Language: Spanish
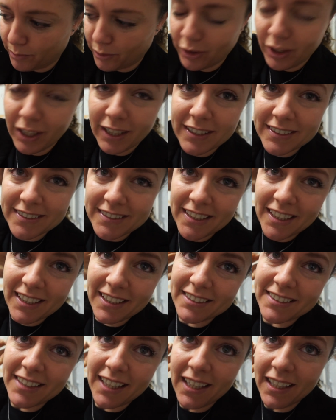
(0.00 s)
por la casilla
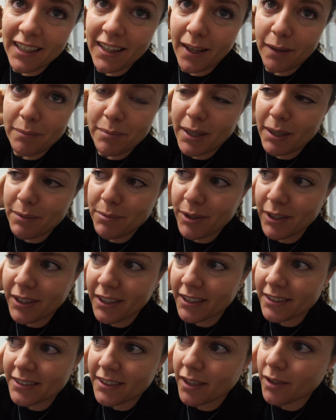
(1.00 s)
de salida, paramos en
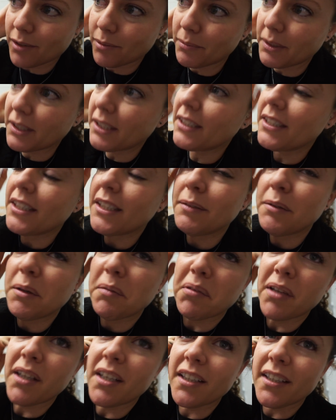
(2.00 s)
casa a comer, mi
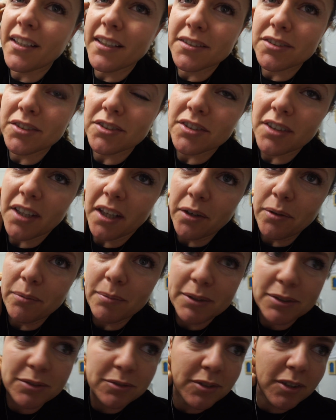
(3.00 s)
padre quiere soltar
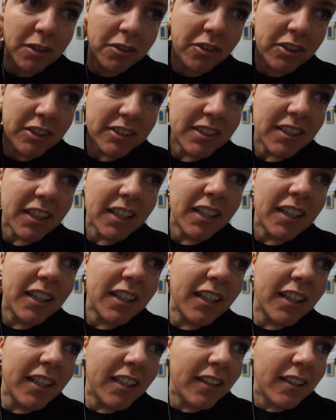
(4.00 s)
ropa sucia, yo qué sé
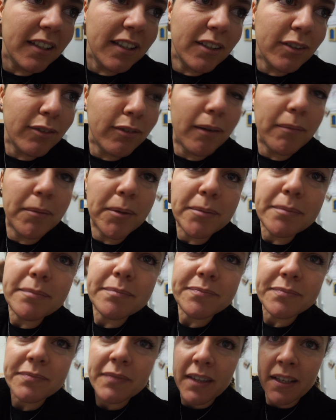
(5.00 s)
qué, y nos vamos.
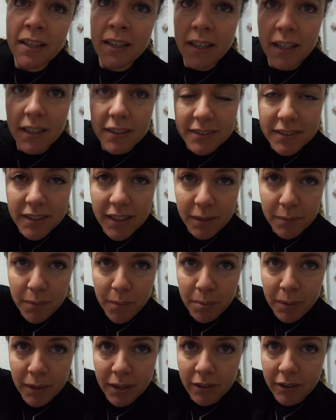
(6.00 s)
Así que hemos
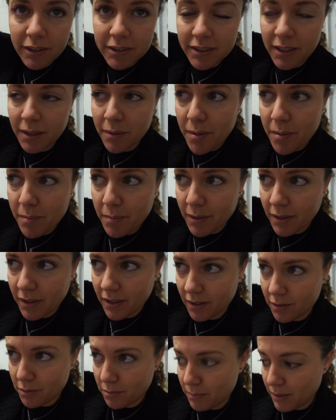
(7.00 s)
parado en casa de mi madre
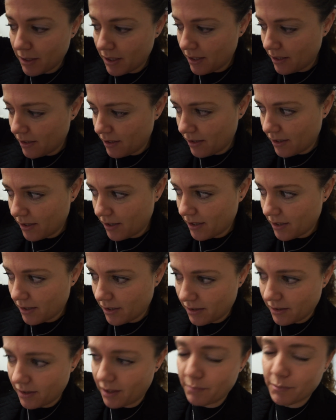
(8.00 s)
a comer,
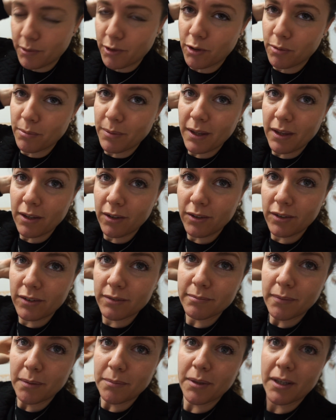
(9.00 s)
ya hemos comido,
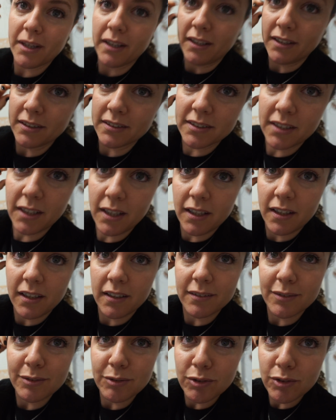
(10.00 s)
vamos a descansar
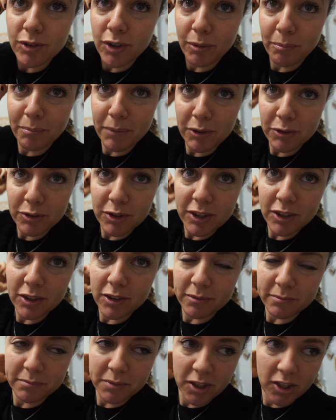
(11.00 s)
unos minutillos,
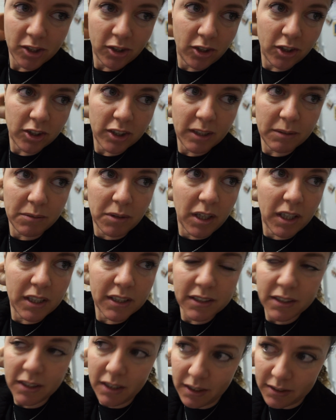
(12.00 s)
porque hoy no tenemos
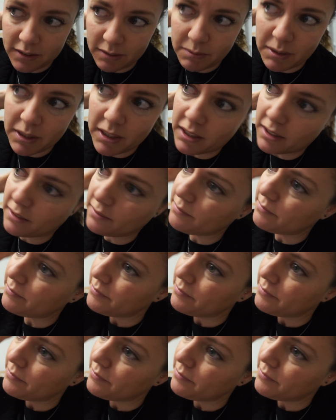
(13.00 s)
que ya hasta mañana,